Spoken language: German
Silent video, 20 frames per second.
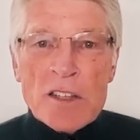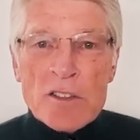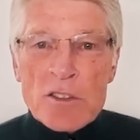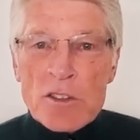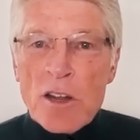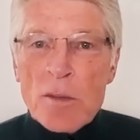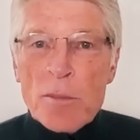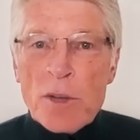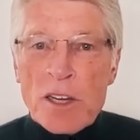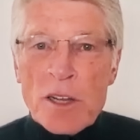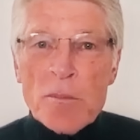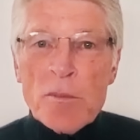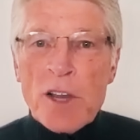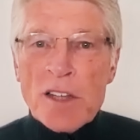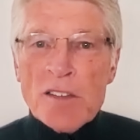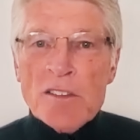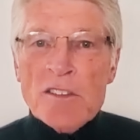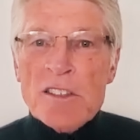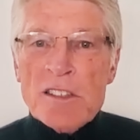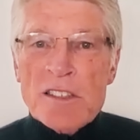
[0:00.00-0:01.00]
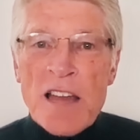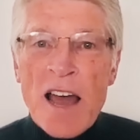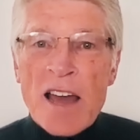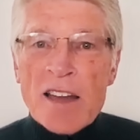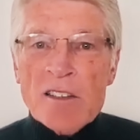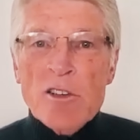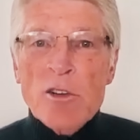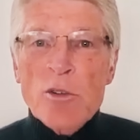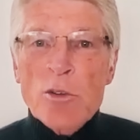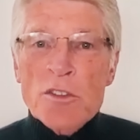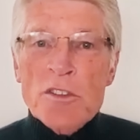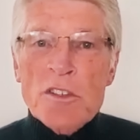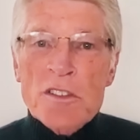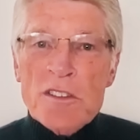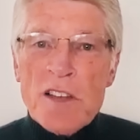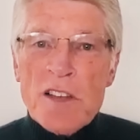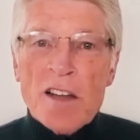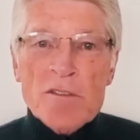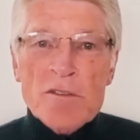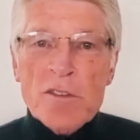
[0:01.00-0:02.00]
sondern bei dem ganz gnadenlos
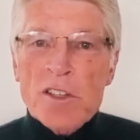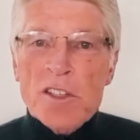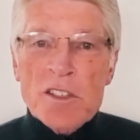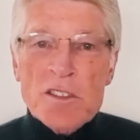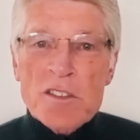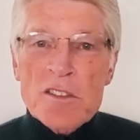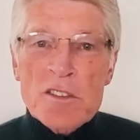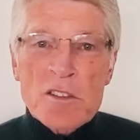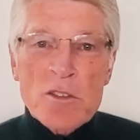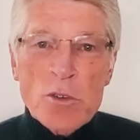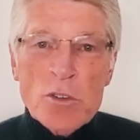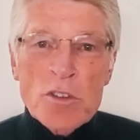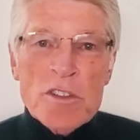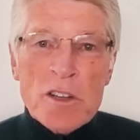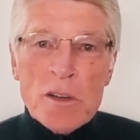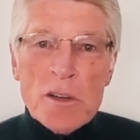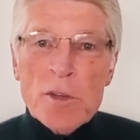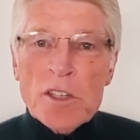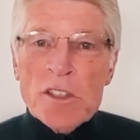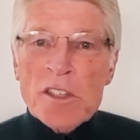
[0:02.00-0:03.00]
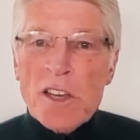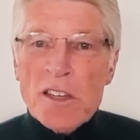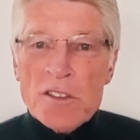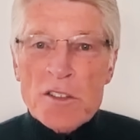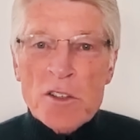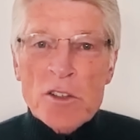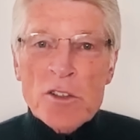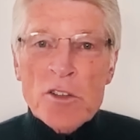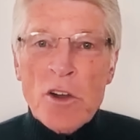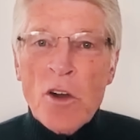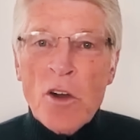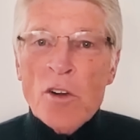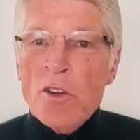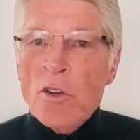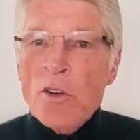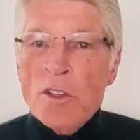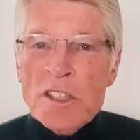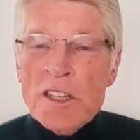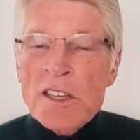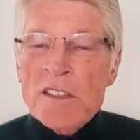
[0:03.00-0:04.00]
gesagt wird, das ist in unserem Interesse und, und,
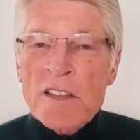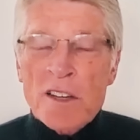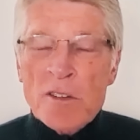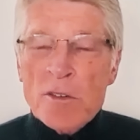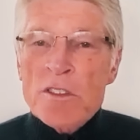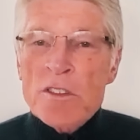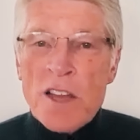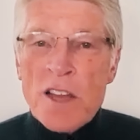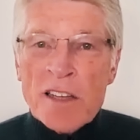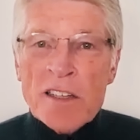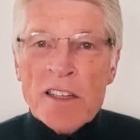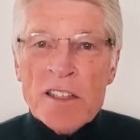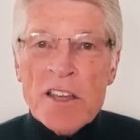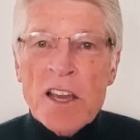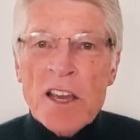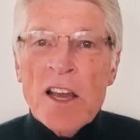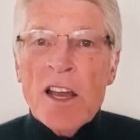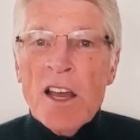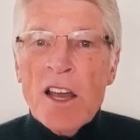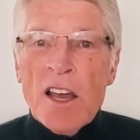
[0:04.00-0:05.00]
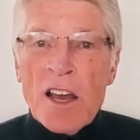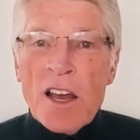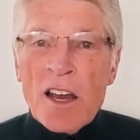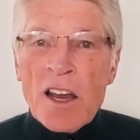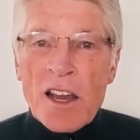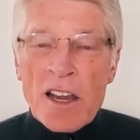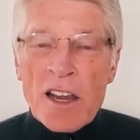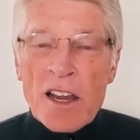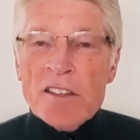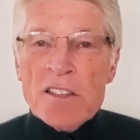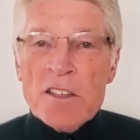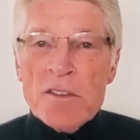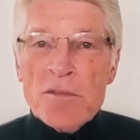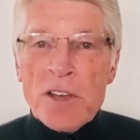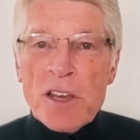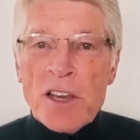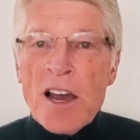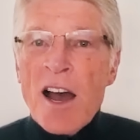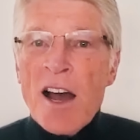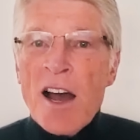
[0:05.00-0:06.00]
und ihr seid uns eigentlich äh, relativ
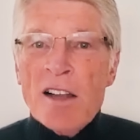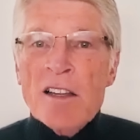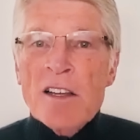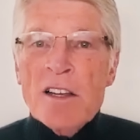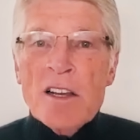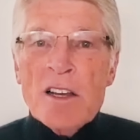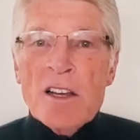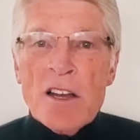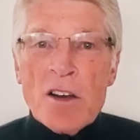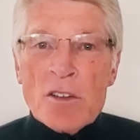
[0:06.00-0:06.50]
egal.